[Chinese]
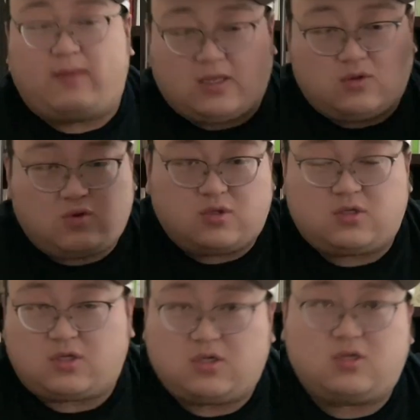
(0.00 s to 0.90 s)
把他弄得
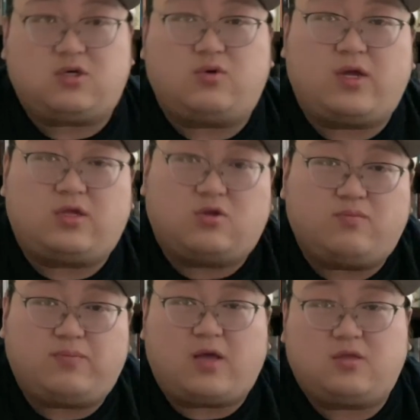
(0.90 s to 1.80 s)
整个社会你就
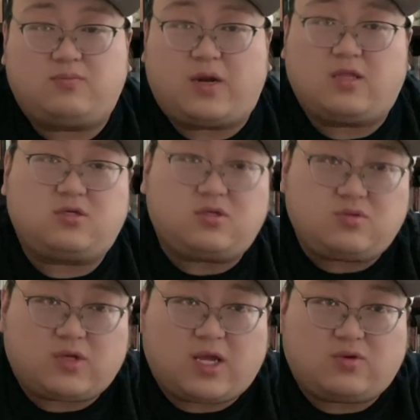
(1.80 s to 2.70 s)
不让他不让他
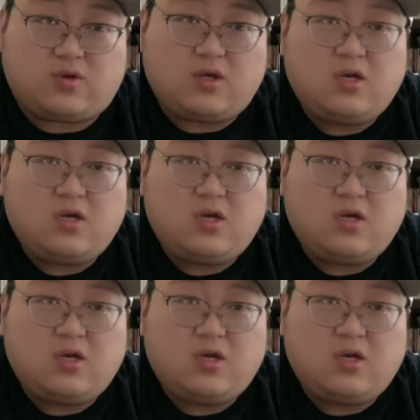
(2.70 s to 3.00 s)
生存下去？